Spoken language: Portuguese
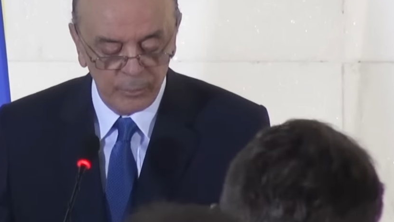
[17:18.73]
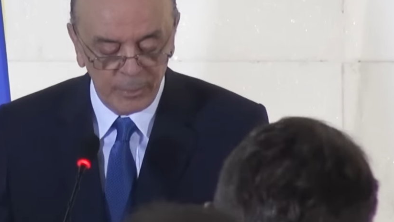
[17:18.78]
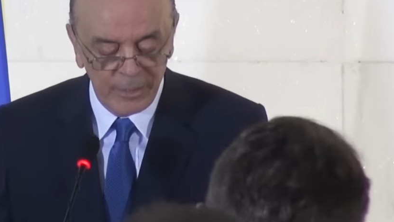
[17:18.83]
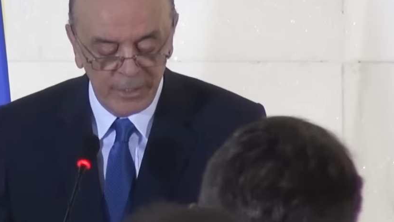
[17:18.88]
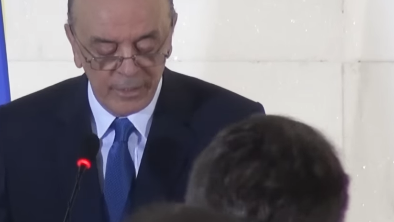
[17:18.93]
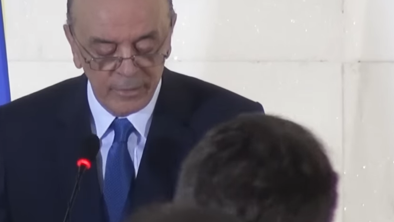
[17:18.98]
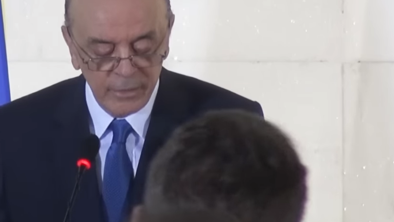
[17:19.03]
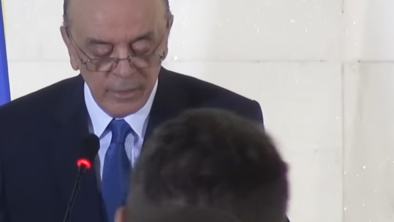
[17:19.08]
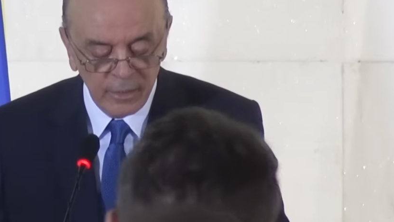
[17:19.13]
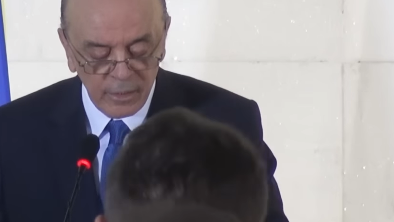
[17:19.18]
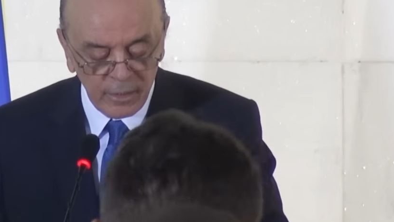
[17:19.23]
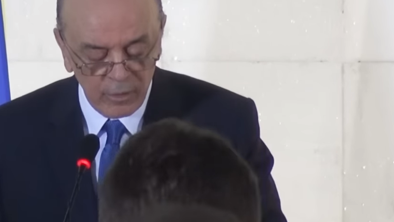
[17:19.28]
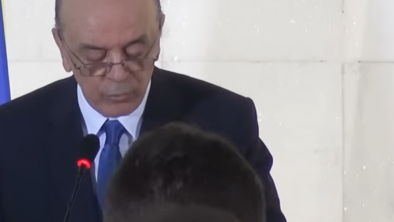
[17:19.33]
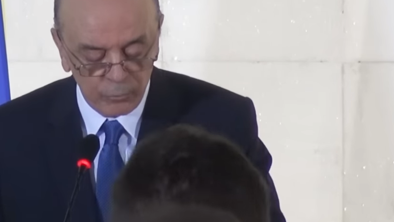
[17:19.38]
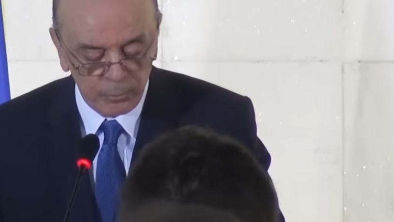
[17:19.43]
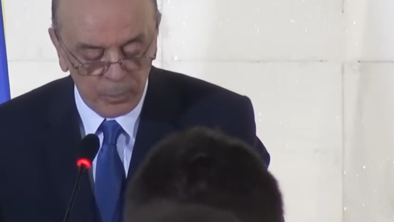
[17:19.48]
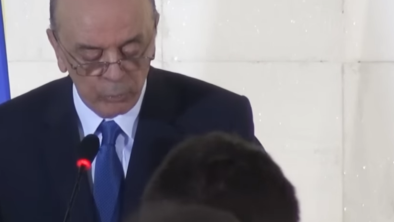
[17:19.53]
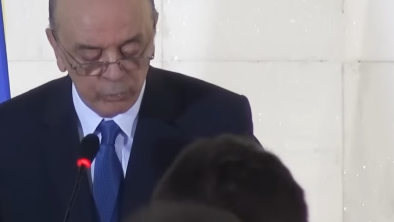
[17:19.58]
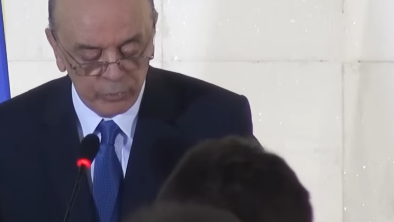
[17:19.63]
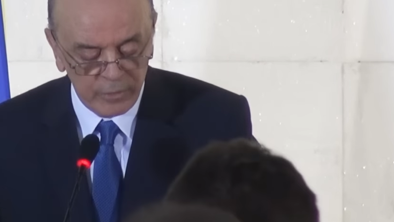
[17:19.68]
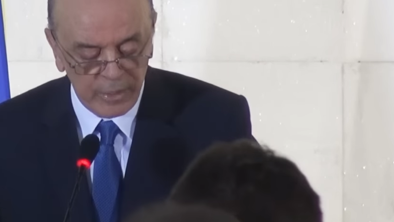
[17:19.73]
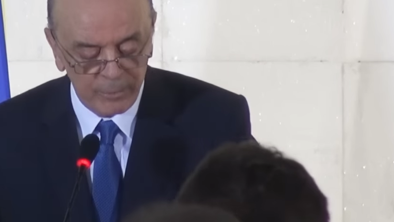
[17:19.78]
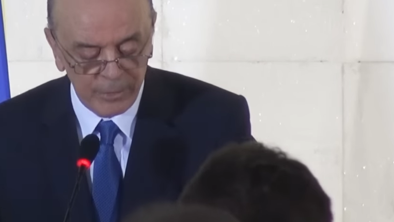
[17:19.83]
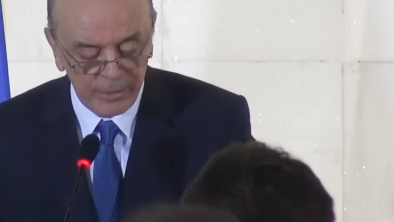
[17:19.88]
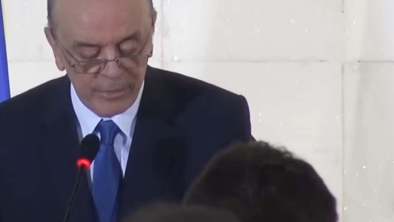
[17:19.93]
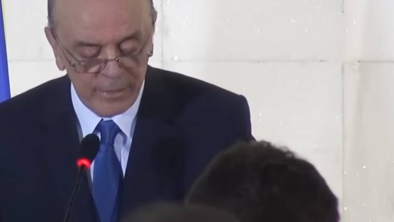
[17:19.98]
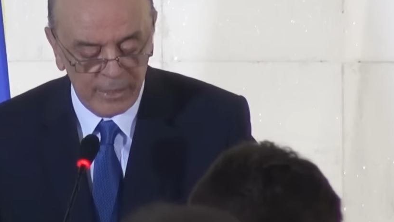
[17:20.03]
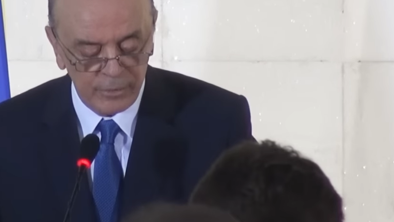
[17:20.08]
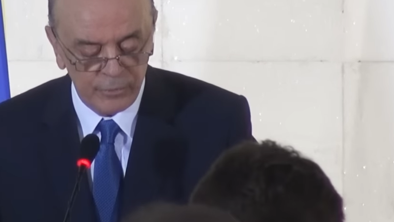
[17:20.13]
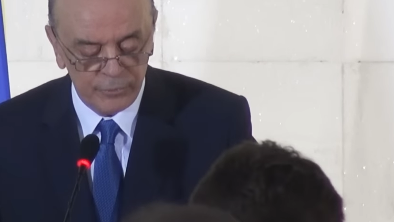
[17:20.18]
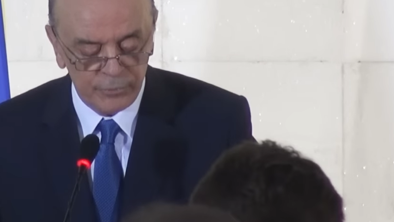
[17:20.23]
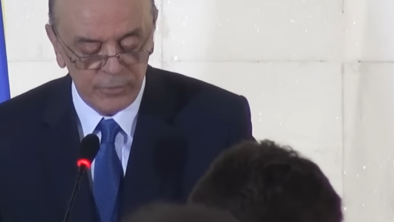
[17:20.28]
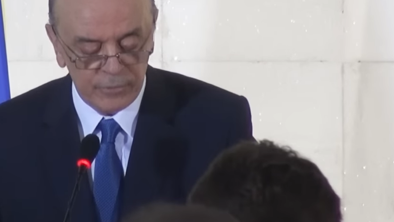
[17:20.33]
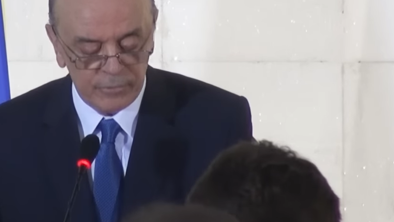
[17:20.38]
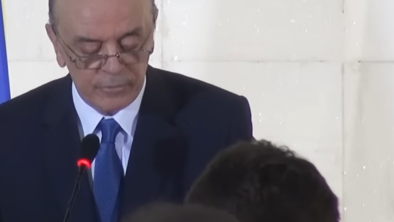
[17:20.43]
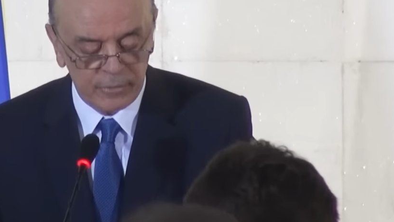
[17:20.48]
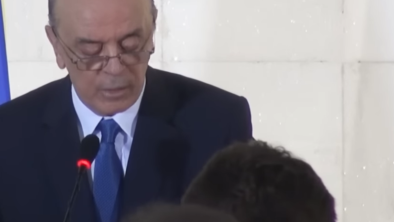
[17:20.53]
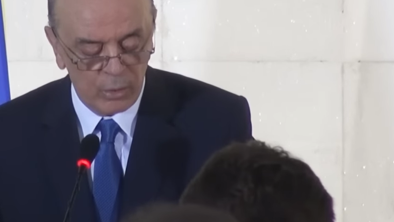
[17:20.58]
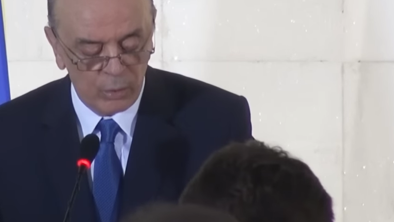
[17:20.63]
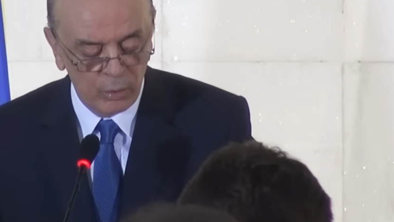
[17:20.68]
pela irresponsabilidade
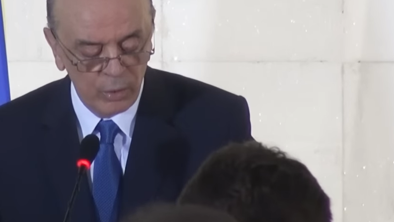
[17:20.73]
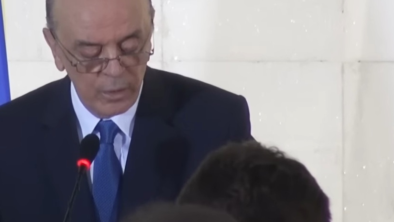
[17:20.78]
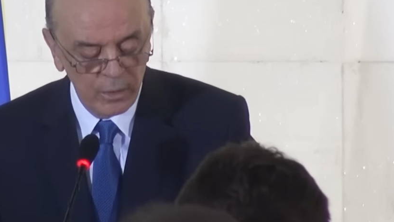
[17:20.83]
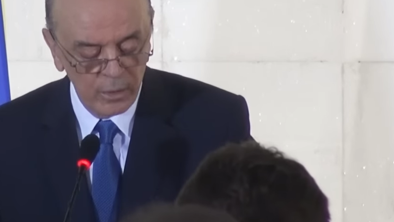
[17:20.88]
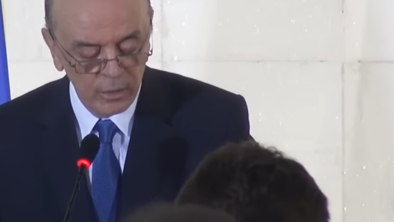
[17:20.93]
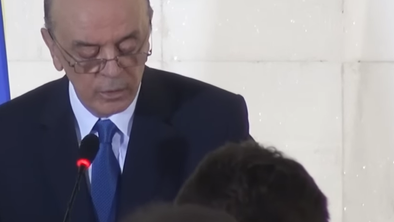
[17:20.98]
fiscal